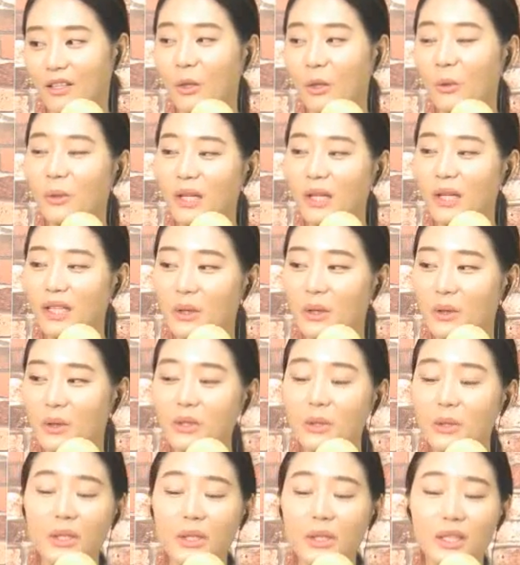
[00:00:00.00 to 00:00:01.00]
그러고 나서
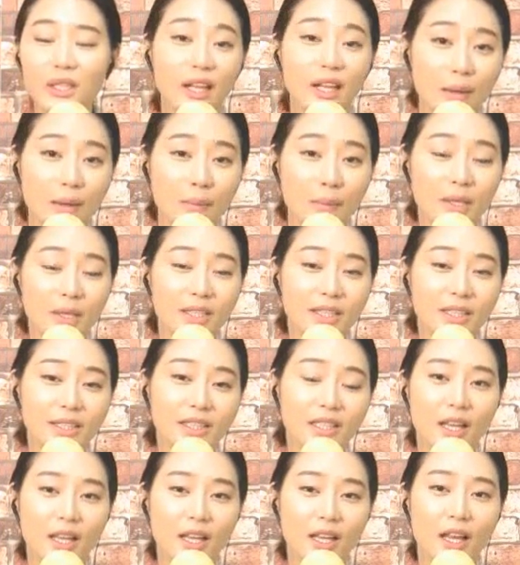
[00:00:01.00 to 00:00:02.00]
캐서린은 알마
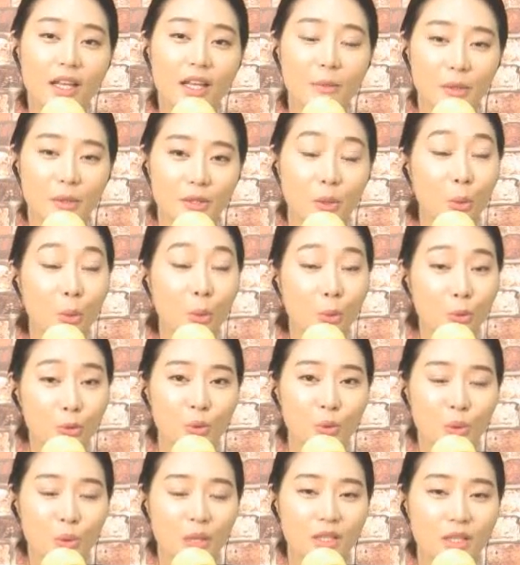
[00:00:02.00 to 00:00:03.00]
씨를 기다리면서
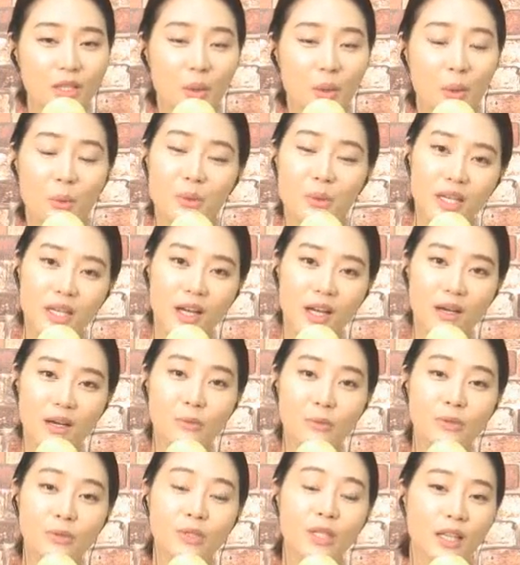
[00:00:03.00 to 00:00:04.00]
동굴 속에서
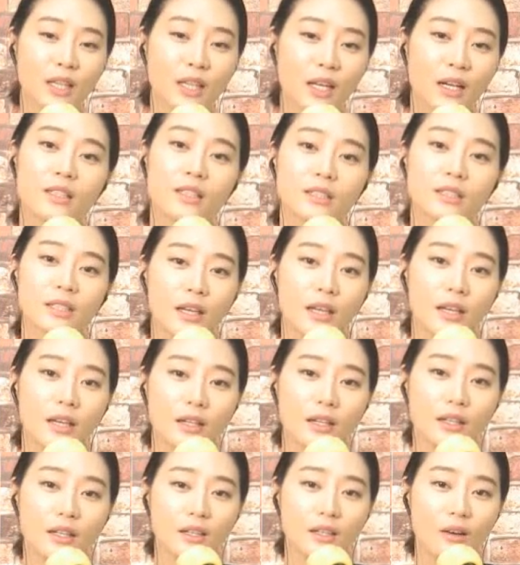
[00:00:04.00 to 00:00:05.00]
혼자 부상을 당한 채
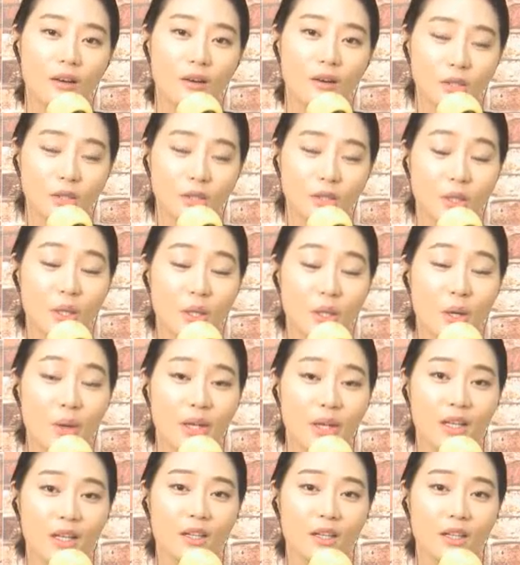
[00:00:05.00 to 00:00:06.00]

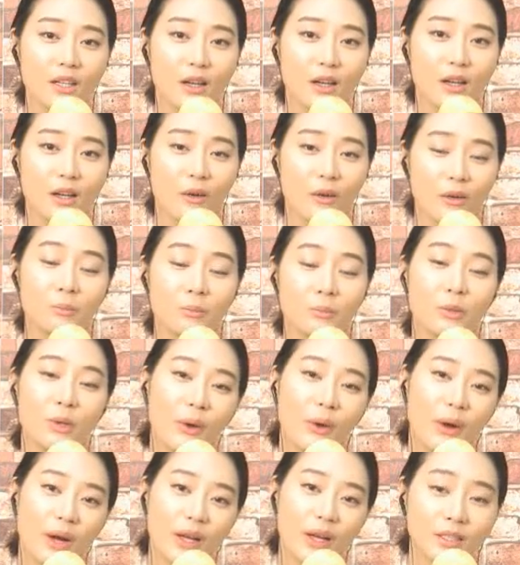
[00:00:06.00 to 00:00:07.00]
서서히
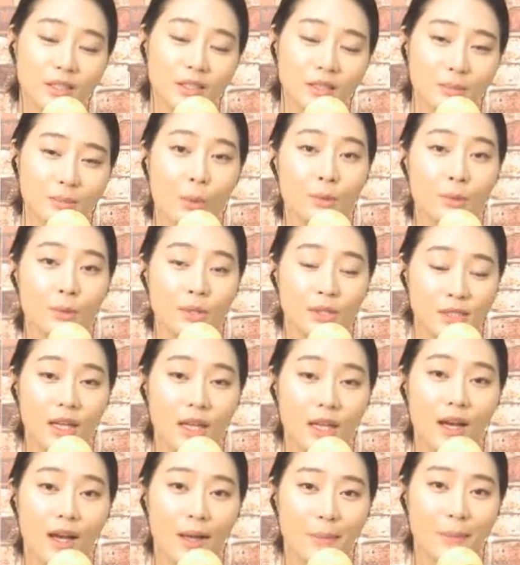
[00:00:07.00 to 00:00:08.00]
힘들어가는 그 몸을
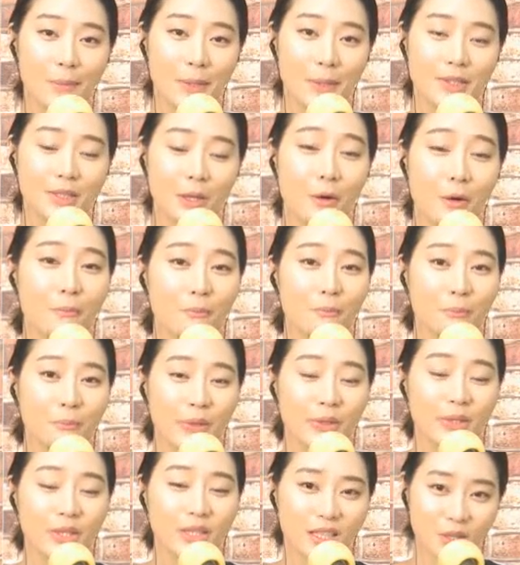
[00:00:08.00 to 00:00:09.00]
지탱하면서
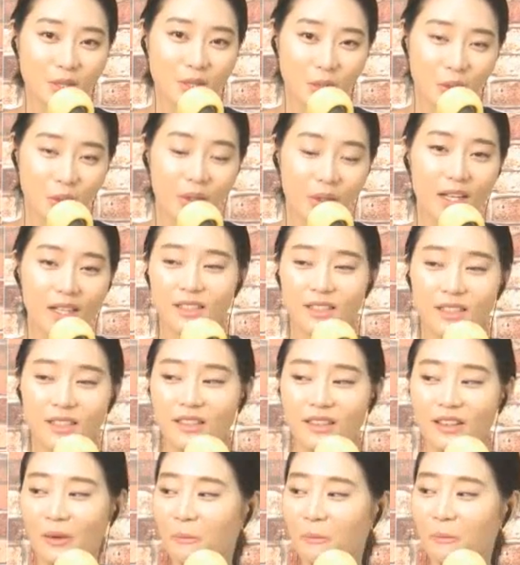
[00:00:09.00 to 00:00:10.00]
편지를
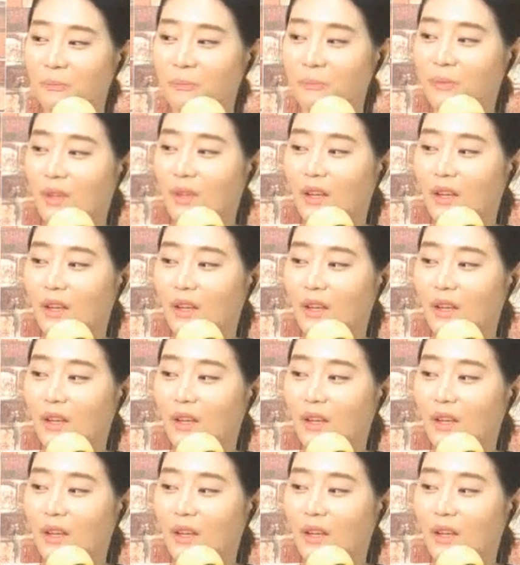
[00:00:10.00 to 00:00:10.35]
써나가는데요.